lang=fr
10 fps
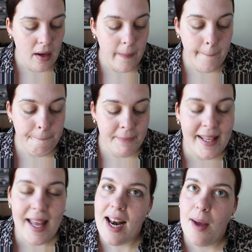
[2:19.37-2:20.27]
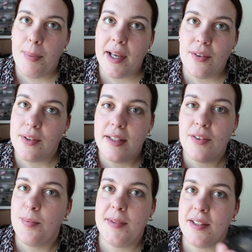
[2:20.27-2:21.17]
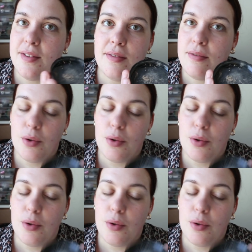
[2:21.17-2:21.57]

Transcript: et elle a présenté ce petit